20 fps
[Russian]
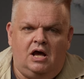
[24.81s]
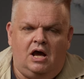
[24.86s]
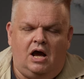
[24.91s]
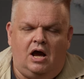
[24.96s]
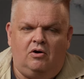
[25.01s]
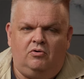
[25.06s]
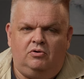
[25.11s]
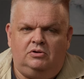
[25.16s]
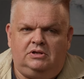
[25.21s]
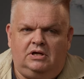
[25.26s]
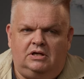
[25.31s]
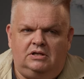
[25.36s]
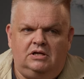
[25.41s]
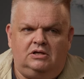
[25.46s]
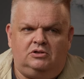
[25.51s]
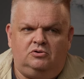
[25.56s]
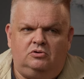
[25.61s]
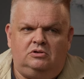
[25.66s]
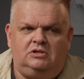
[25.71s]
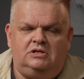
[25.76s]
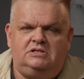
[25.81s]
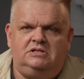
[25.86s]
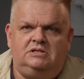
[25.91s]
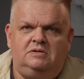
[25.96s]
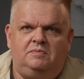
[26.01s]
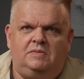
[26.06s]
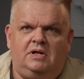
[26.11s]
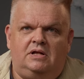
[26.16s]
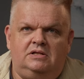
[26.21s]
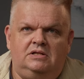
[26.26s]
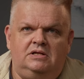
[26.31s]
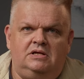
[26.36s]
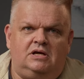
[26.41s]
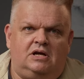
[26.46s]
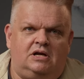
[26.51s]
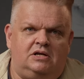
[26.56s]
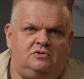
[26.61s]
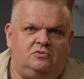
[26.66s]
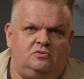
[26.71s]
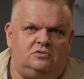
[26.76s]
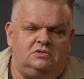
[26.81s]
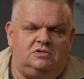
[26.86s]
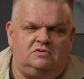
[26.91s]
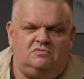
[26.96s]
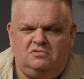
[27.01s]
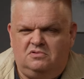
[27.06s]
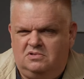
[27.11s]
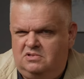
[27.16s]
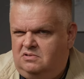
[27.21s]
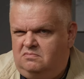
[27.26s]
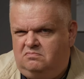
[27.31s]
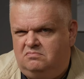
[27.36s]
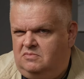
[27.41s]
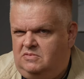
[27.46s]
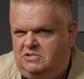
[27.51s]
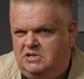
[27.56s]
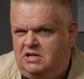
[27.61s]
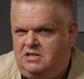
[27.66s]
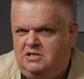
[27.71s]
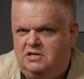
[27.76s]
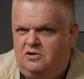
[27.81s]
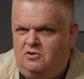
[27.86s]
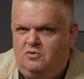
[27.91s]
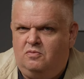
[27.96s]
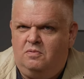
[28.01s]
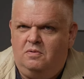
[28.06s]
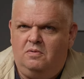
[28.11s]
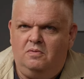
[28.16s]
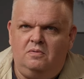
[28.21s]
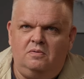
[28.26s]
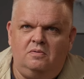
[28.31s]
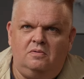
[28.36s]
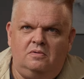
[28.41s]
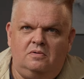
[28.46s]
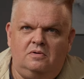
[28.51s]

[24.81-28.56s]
А вот когда кто-то из темноты крадется, вот те не люблю.